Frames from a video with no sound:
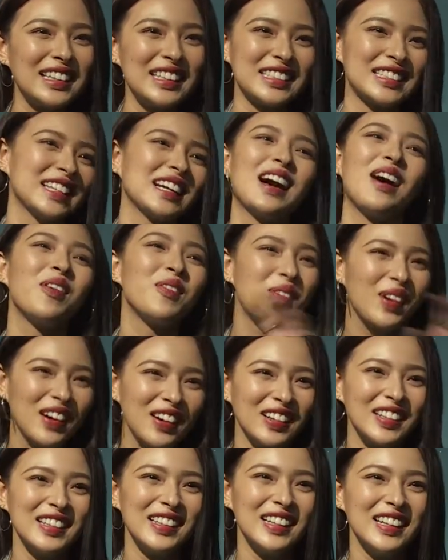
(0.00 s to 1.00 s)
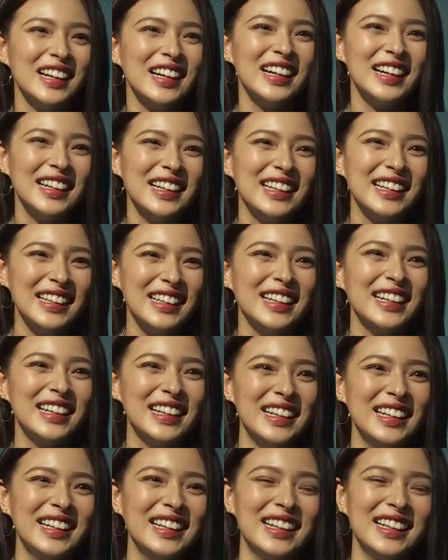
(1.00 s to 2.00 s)
thì sẽ không cười nữa.
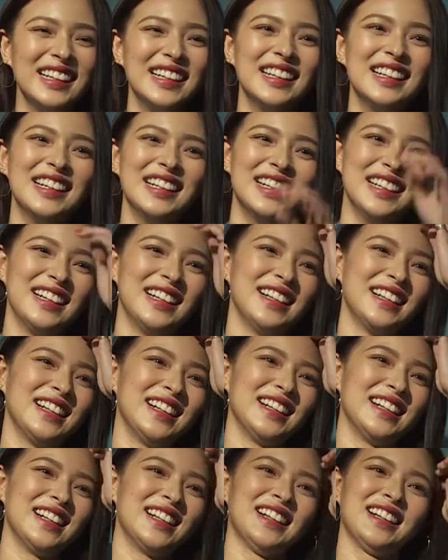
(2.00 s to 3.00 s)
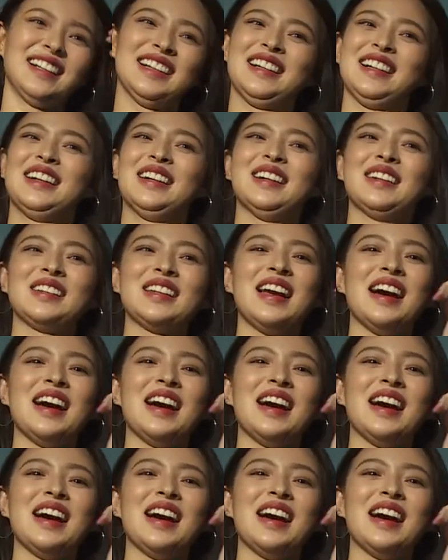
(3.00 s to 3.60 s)
Đây là khoai răng rồi đúng không?